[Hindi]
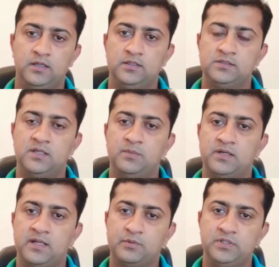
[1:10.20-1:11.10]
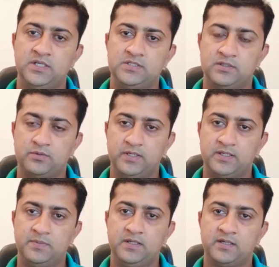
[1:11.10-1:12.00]
इस टाइम अगर आप डी एच ए
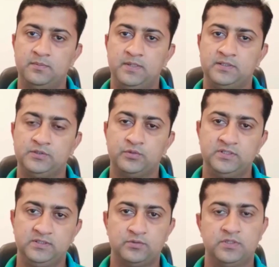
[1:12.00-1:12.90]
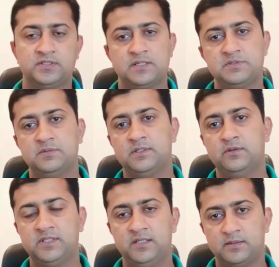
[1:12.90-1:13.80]
कोयटा में अगर मैं इसकी थोड़ी सी इसको डिस्क्रिप्शन
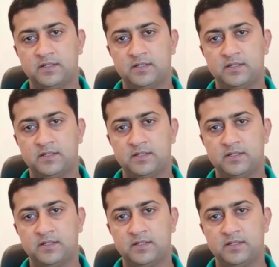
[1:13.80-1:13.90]
बताऊँ उसकी